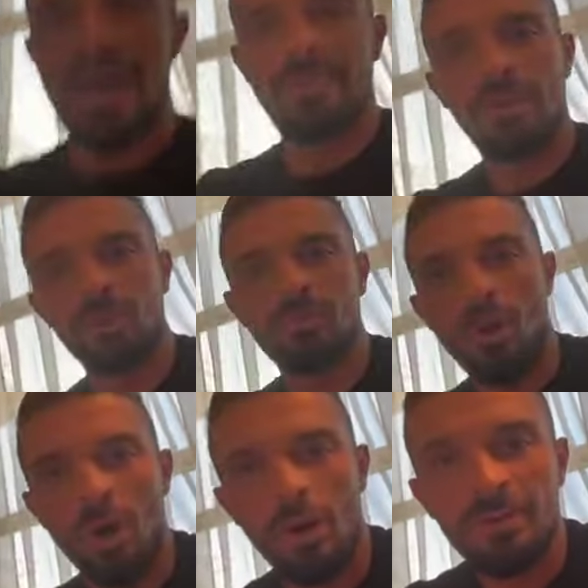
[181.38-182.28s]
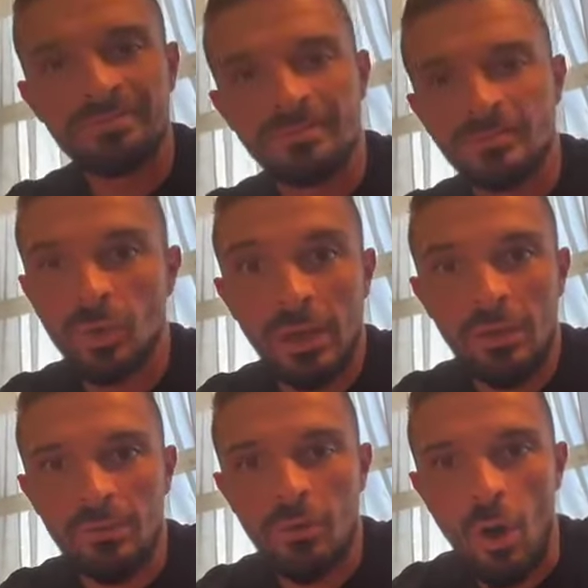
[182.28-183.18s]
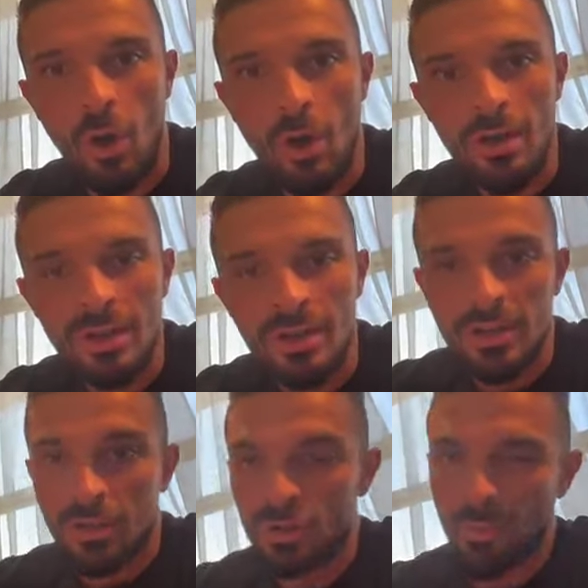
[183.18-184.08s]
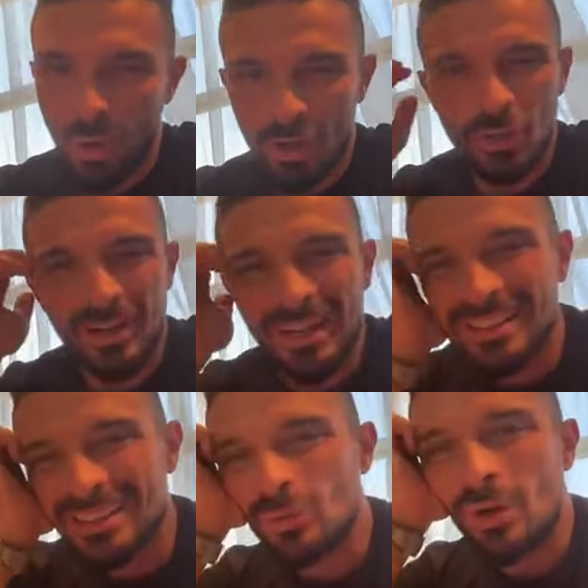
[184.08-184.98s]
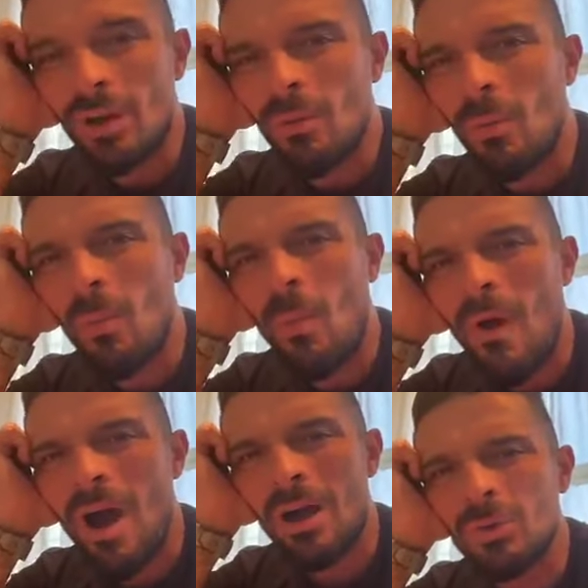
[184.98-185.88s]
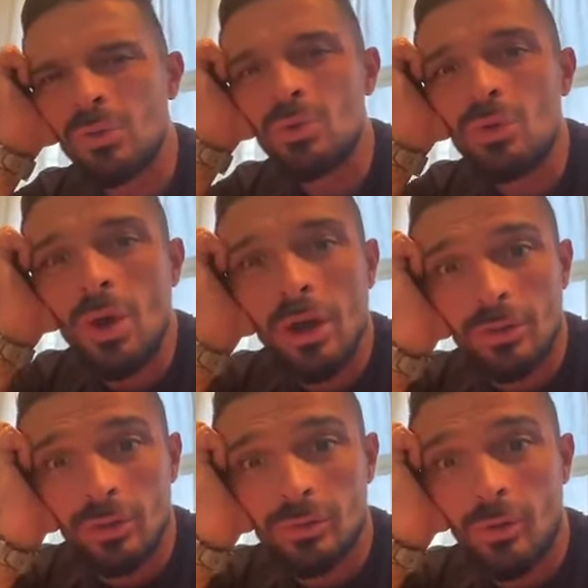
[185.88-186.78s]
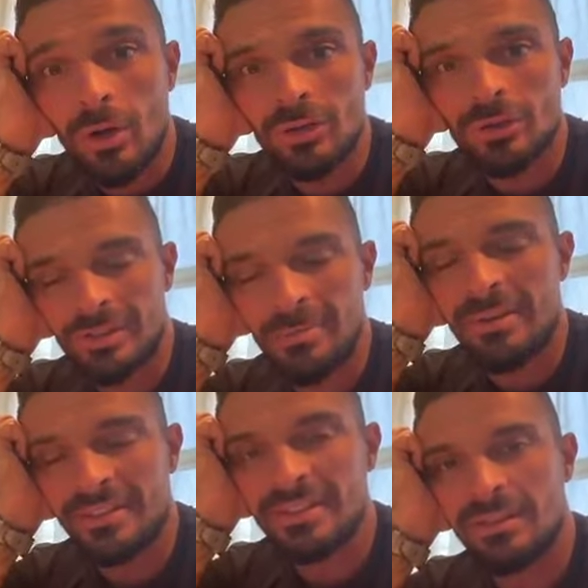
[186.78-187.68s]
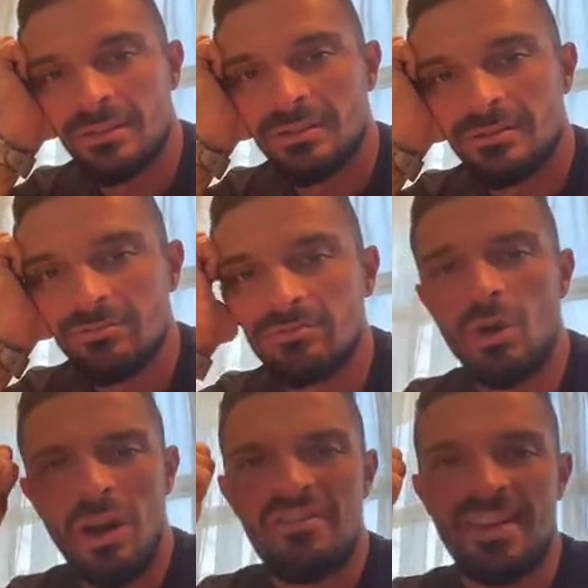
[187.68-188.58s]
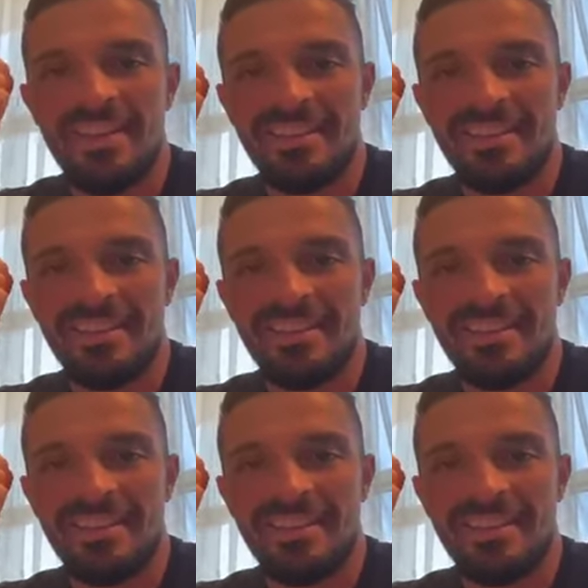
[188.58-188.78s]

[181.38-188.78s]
Après le sport, le réconfort. Sport à jeun, les gars, c'est dur. une heure de sport c'est pas facile. Mais on l'a fait.